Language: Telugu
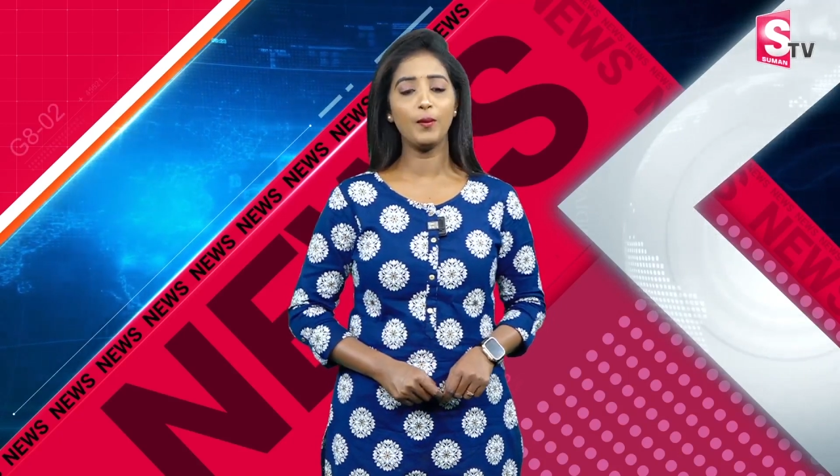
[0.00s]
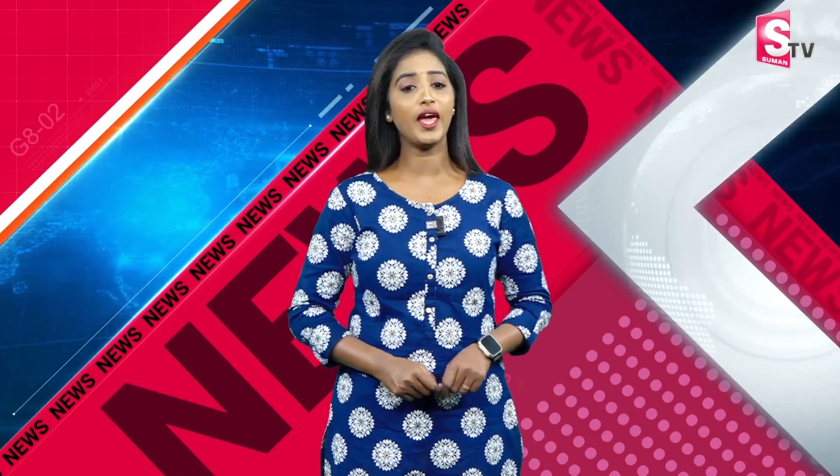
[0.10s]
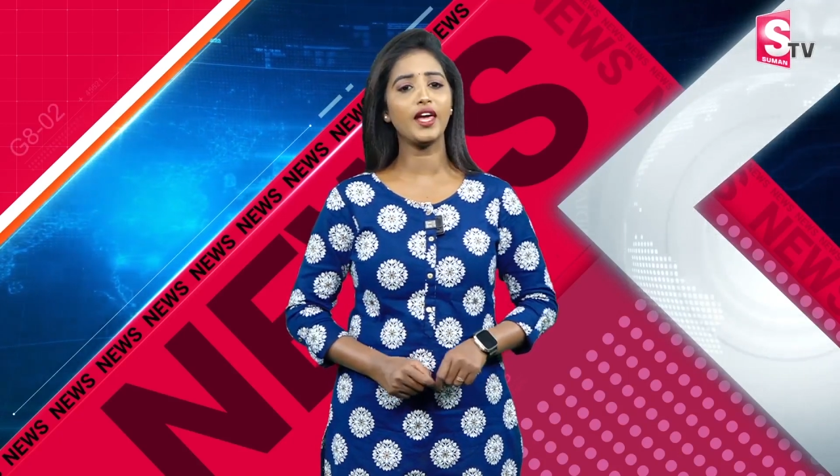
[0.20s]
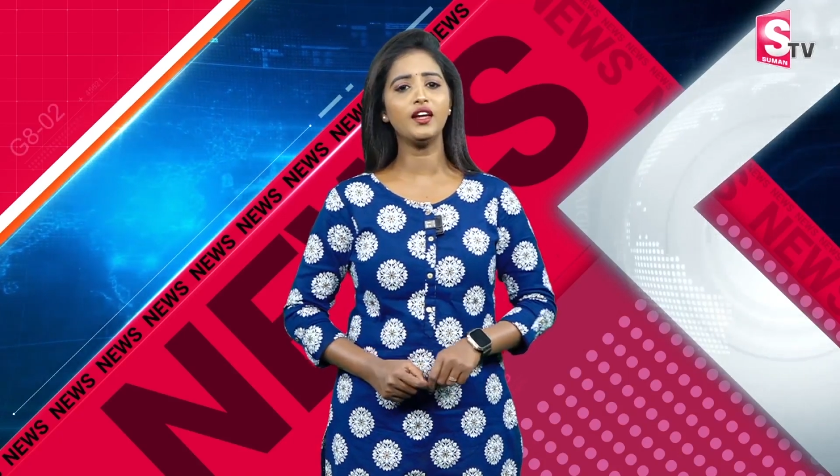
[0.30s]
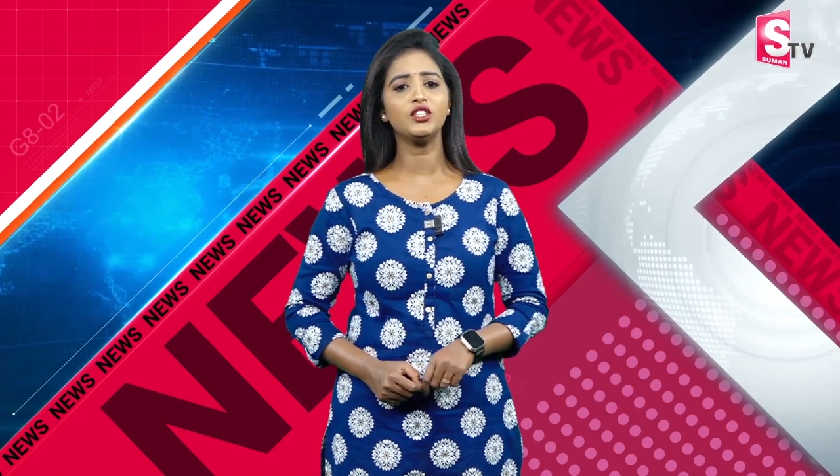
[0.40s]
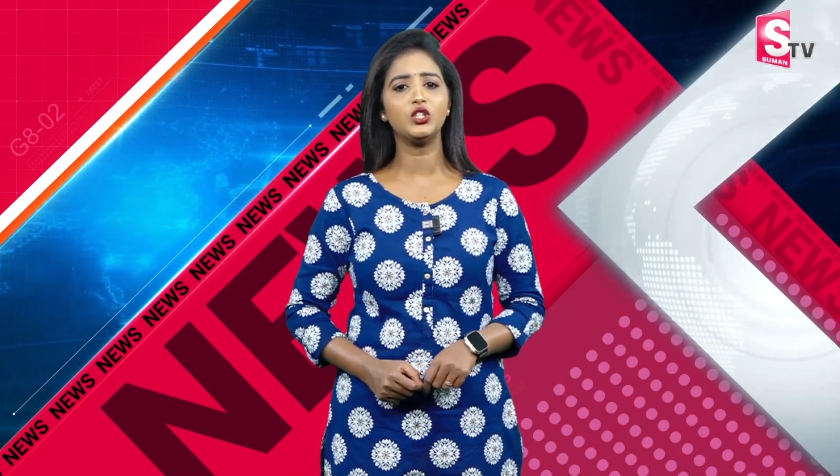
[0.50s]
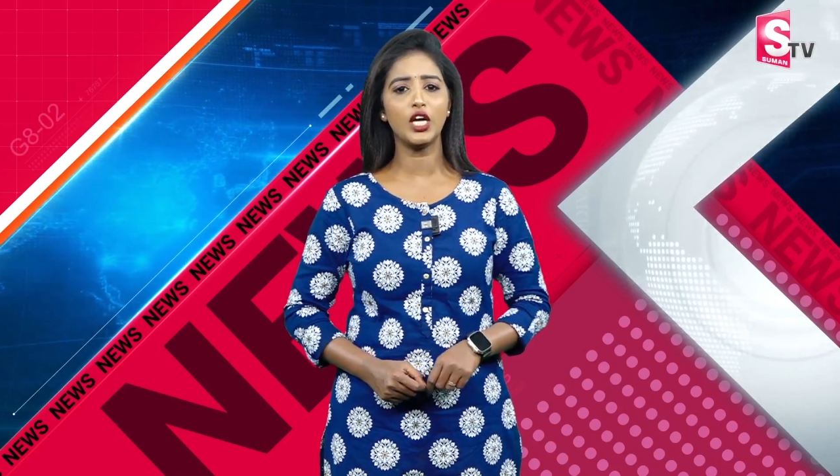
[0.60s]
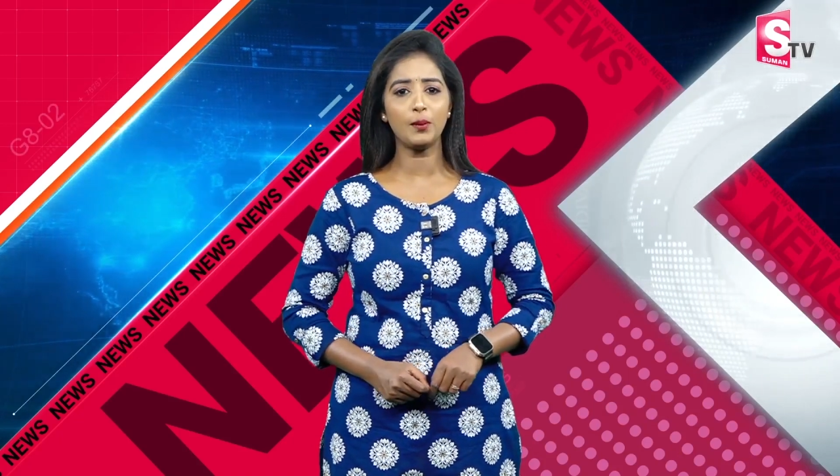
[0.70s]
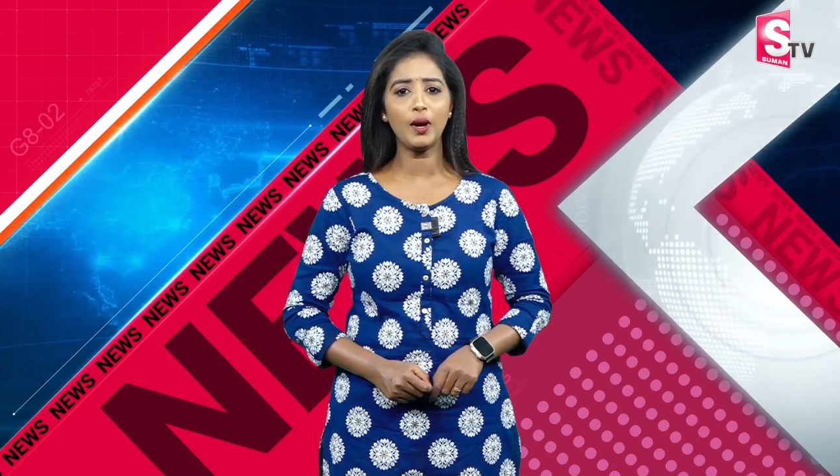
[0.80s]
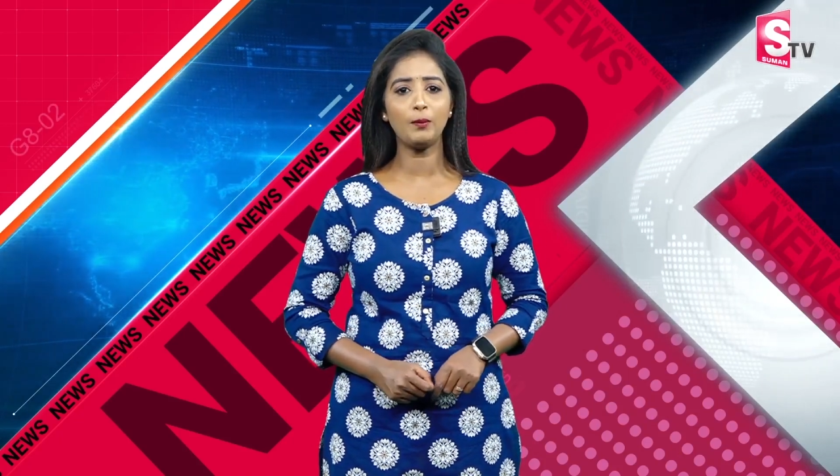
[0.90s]
మేయర్
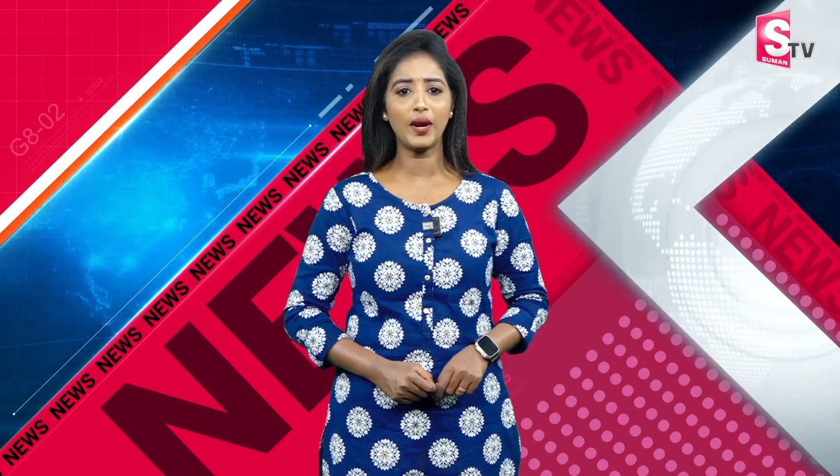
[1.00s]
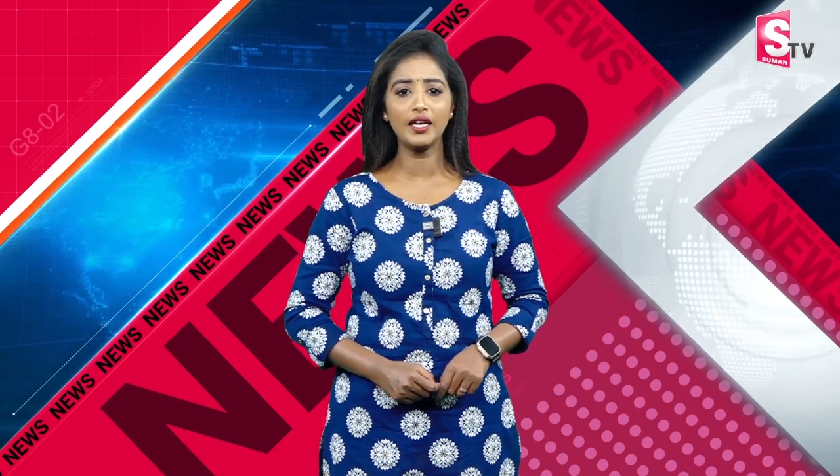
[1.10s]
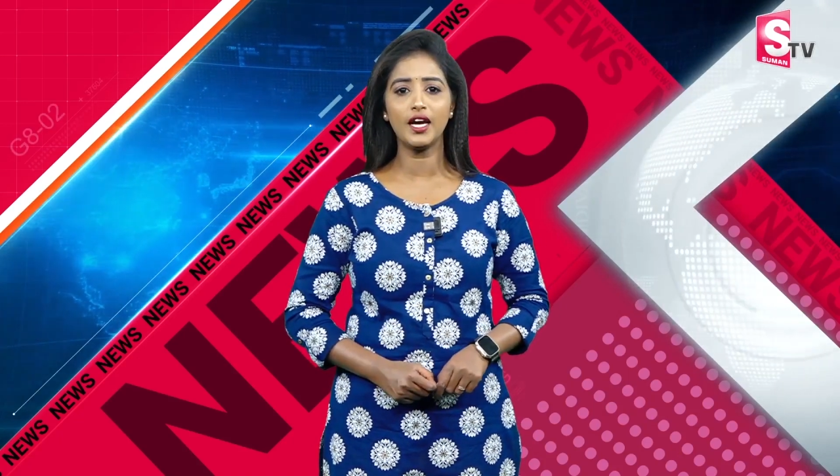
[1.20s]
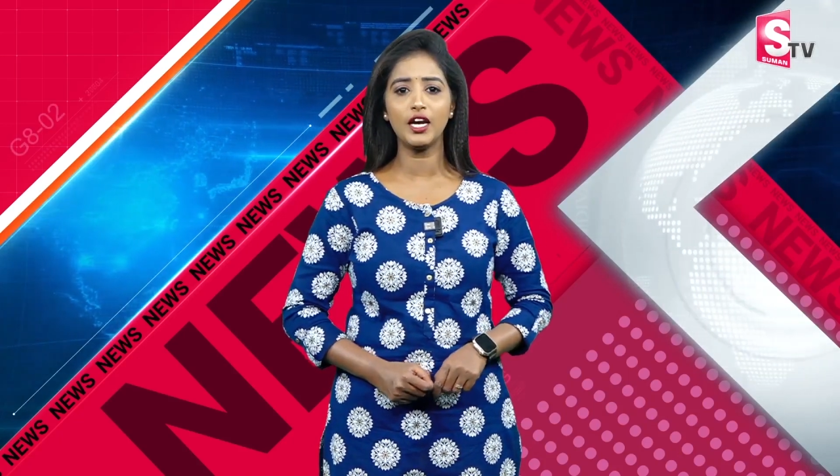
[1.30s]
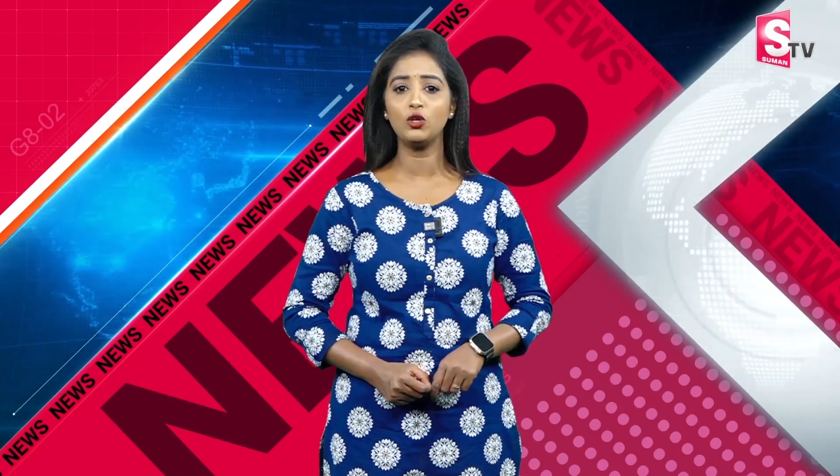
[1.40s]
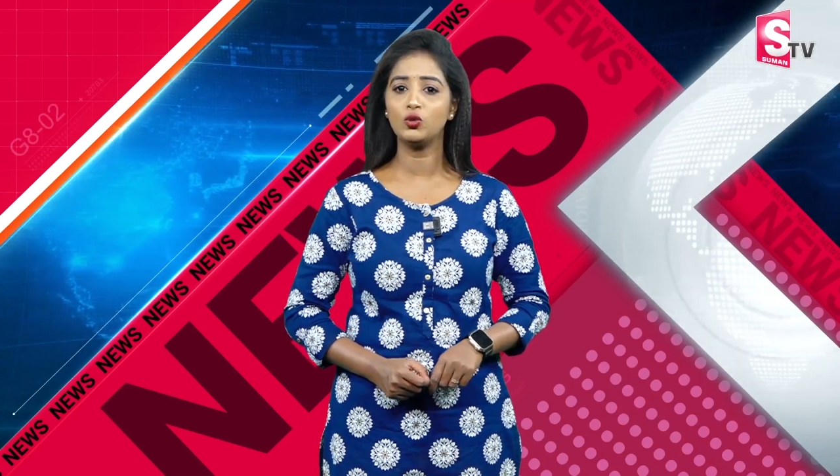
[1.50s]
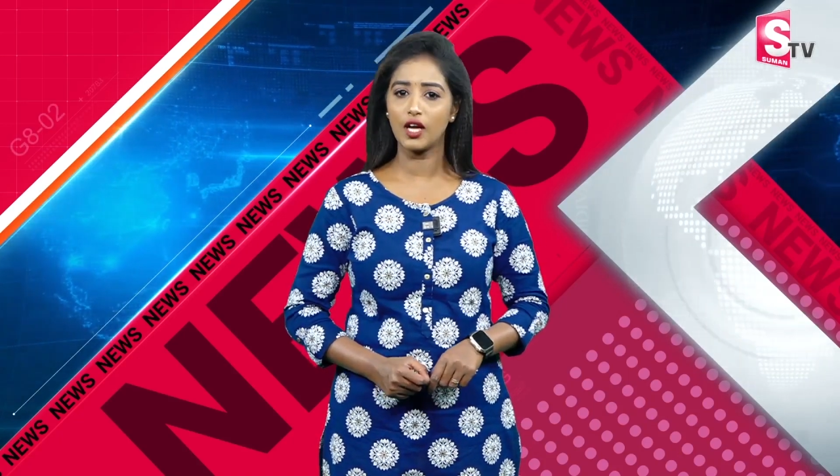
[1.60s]
చైర్మన్ పీఠాలను